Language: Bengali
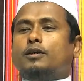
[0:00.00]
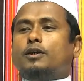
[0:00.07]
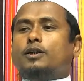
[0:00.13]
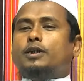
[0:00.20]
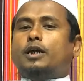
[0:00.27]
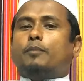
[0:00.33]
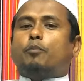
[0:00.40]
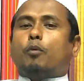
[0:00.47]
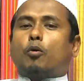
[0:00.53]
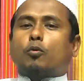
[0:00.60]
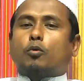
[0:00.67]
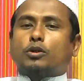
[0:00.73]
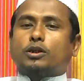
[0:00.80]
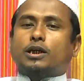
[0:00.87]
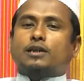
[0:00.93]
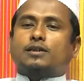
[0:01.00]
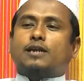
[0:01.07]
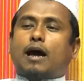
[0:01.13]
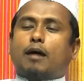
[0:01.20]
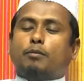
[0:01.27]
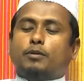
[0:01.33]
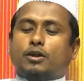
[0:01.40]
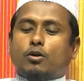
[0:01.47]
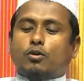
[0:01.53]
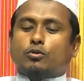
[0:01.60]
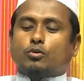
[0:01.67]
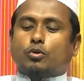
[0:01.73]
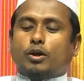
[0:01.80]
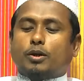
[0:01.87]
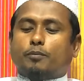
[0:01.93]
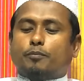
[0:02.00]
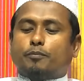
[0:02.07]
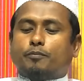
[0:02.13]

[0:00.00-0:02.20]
নিজের পক্ষ থেকে সাহাবিদের অন্তরে